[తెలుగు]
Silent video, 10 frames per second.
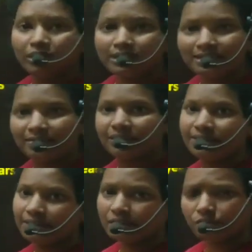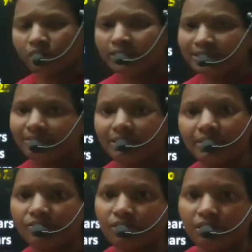ట్వంటీ సెవెన్ ఇయర్స్ అంటే ట్వంటీ సెవెన్
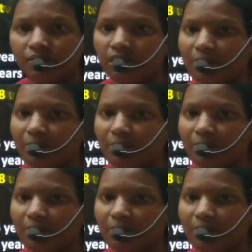ఇయర్స్ వాళ్ళు కూడా